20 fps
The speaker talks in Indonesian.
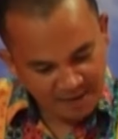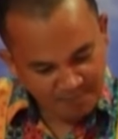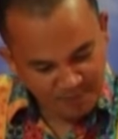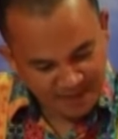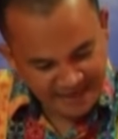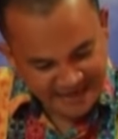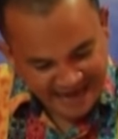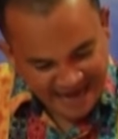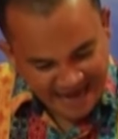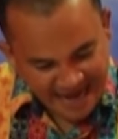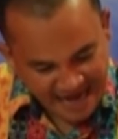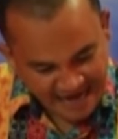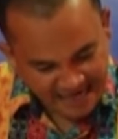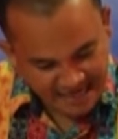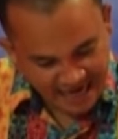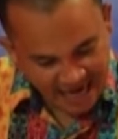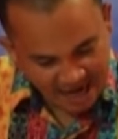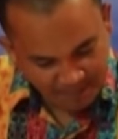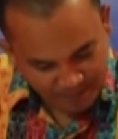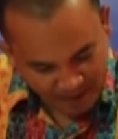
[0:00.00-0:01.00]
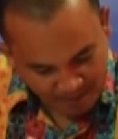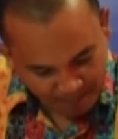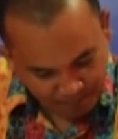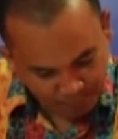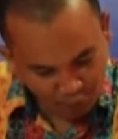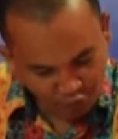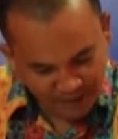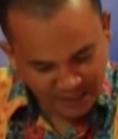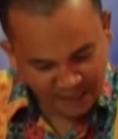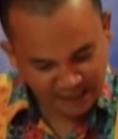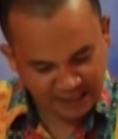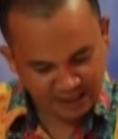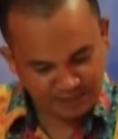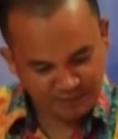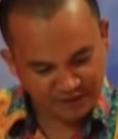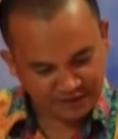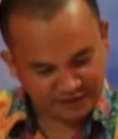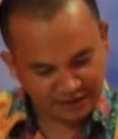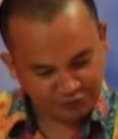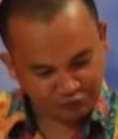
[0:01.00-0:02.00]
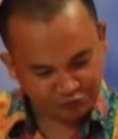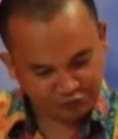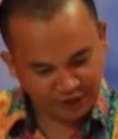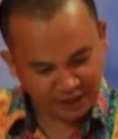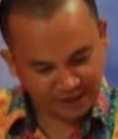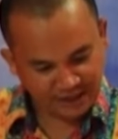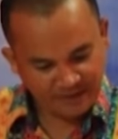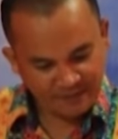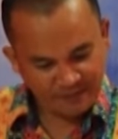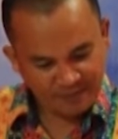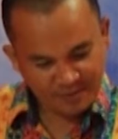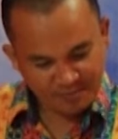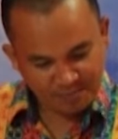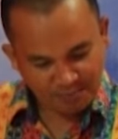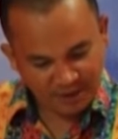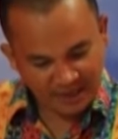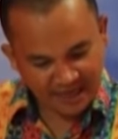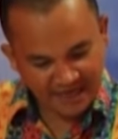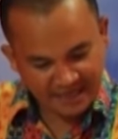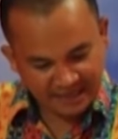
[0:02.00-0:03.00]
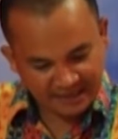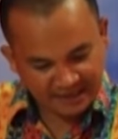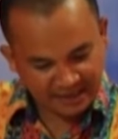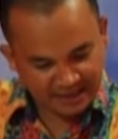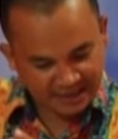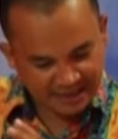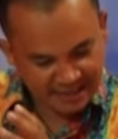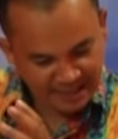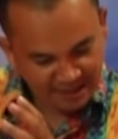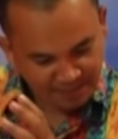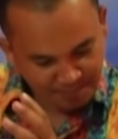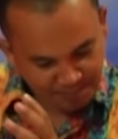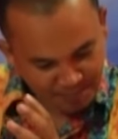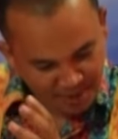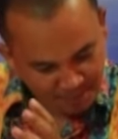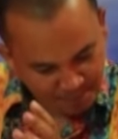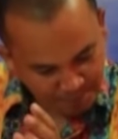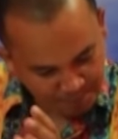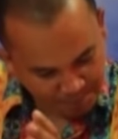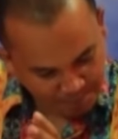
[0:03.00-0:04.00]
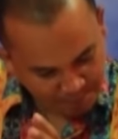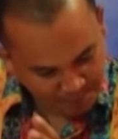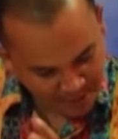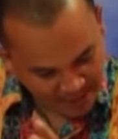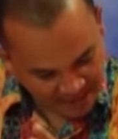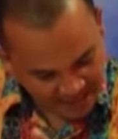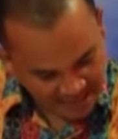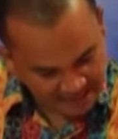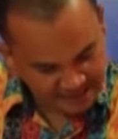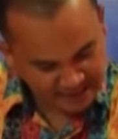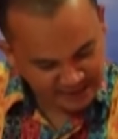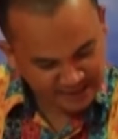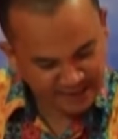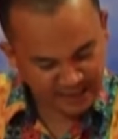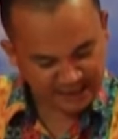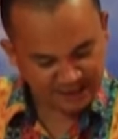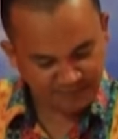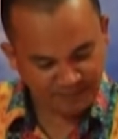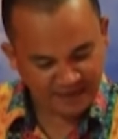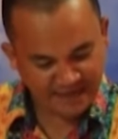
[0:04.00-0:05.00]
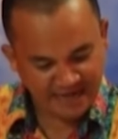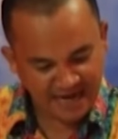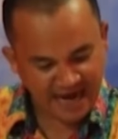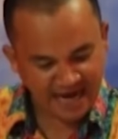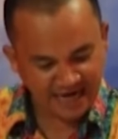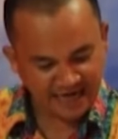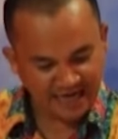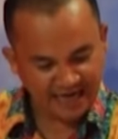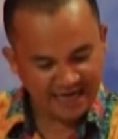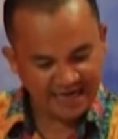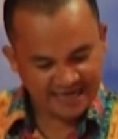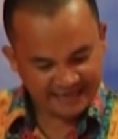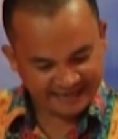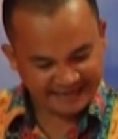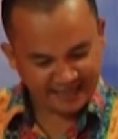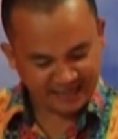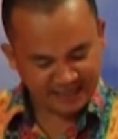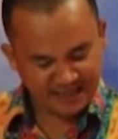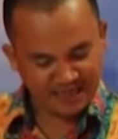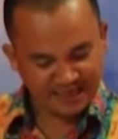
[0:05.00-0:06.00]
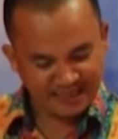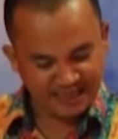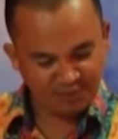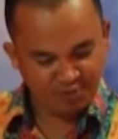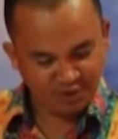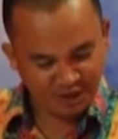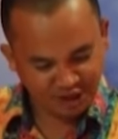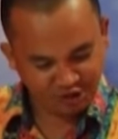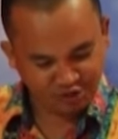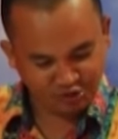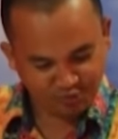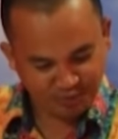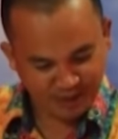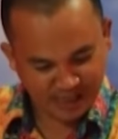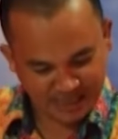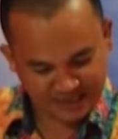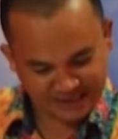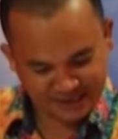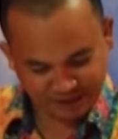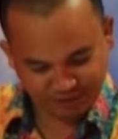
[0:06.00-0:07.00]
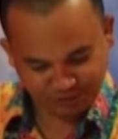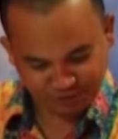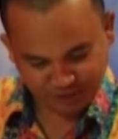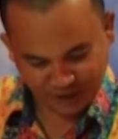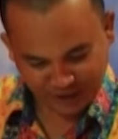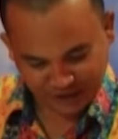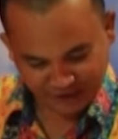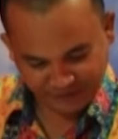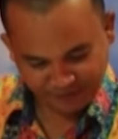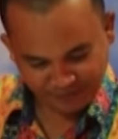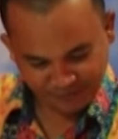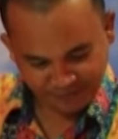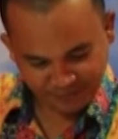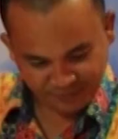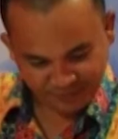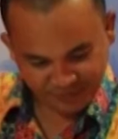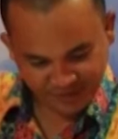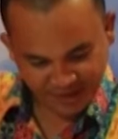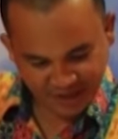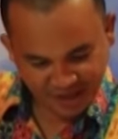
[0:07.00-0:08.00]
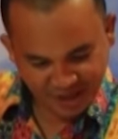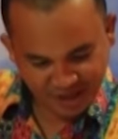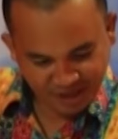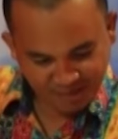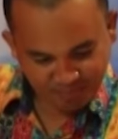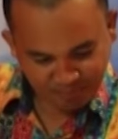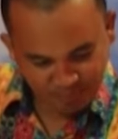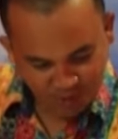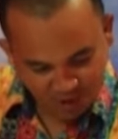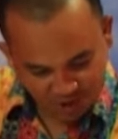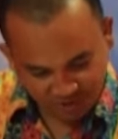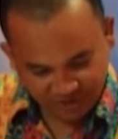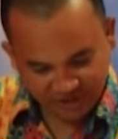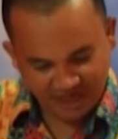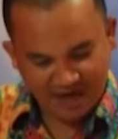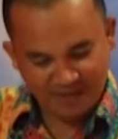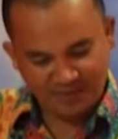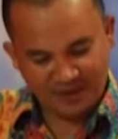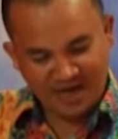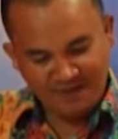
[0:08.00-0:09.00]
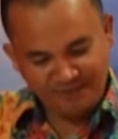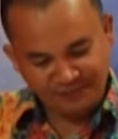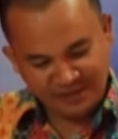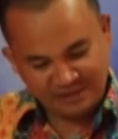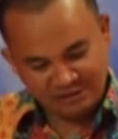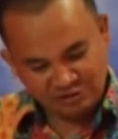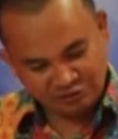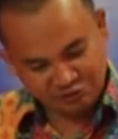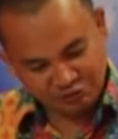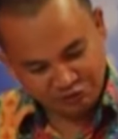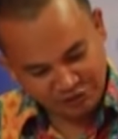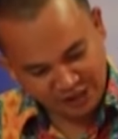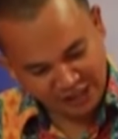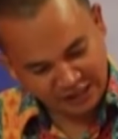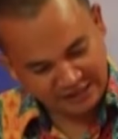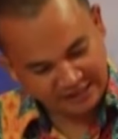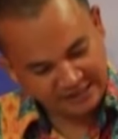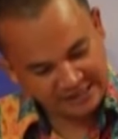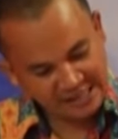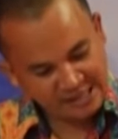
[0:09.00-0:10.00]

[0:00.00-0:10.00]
menahan apapun yang diminta Tuhan. Melainkan dia memberikannya kepada Allah. Karena dia begitu mengasihi Tuhan. Bukti Abraham takut Tuhan.